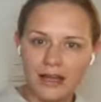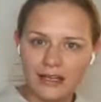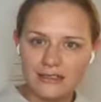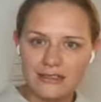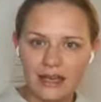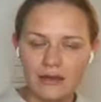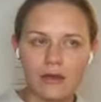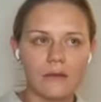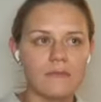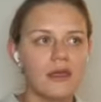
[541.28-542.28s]
voir à
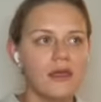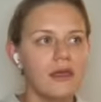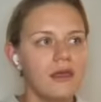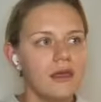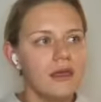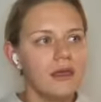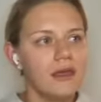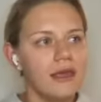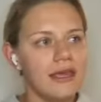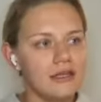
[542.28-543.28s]
l'extérieur.
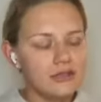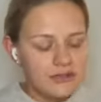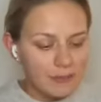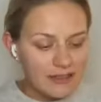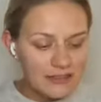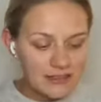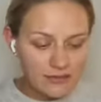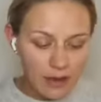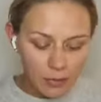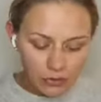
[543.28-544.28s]
Et je ne sais pas si
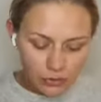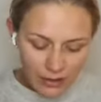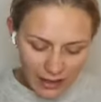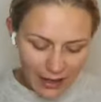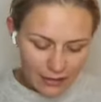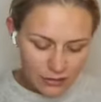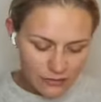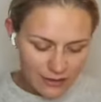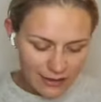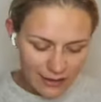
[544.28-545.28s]
c'est vraiment de là
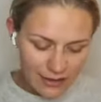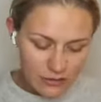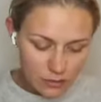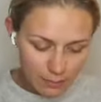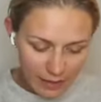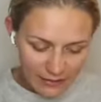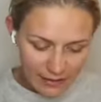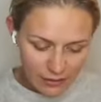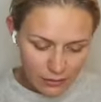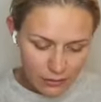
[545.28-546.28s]
que s'est créé ce
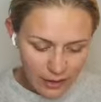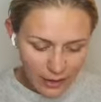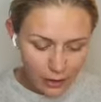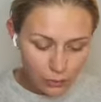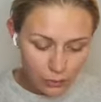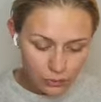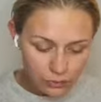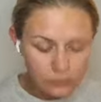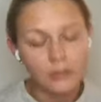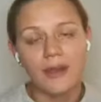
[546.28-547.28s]
pattern-là,
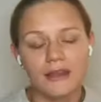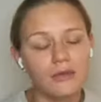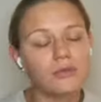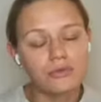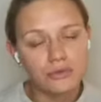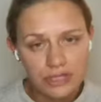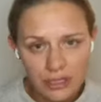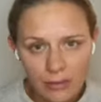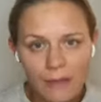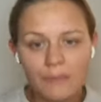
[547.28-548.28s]
ou ce pattern, donc ce
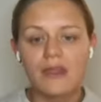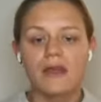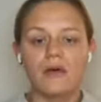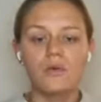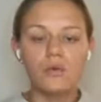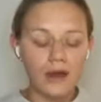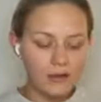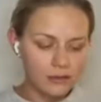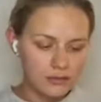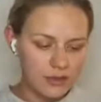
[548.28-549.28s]
schéma, ou
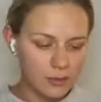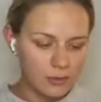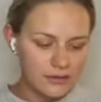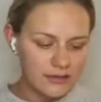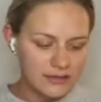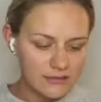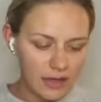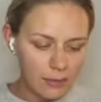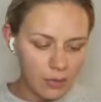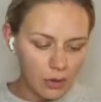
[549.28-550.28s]
alors tout simplement si
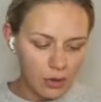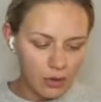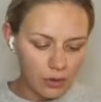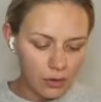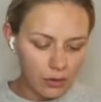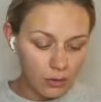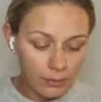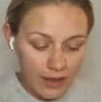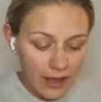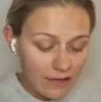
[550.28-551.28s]
c'est vraiment
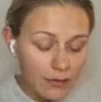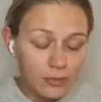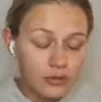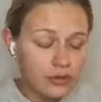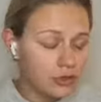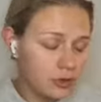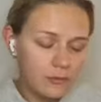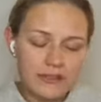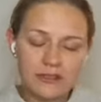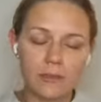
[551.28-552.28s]
en... Ben, avec plusieurs
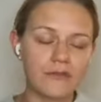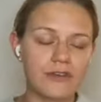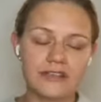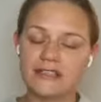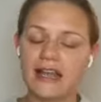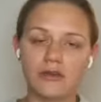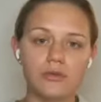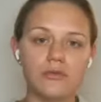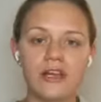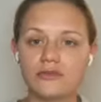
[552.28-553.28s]
choses, parce que parfois c'est
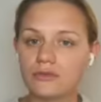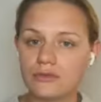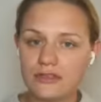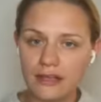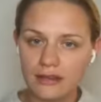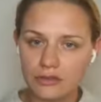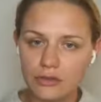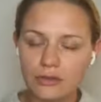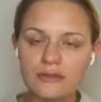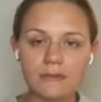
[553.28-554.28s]
l'accumulation de
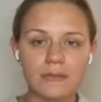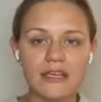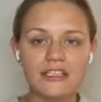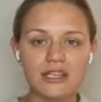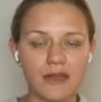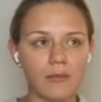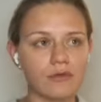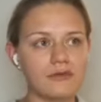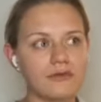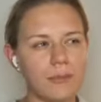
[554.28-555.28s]
certaines choses, mais j'ai
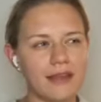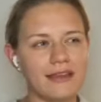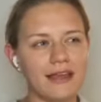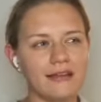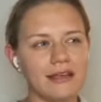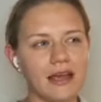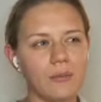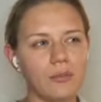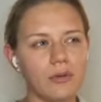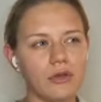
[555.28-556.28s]
vraiment ce pattern qui
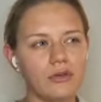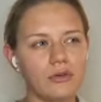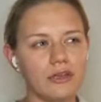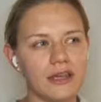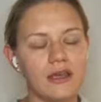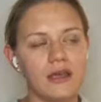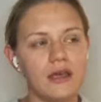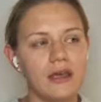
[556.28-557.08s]
est un peu en mode ok.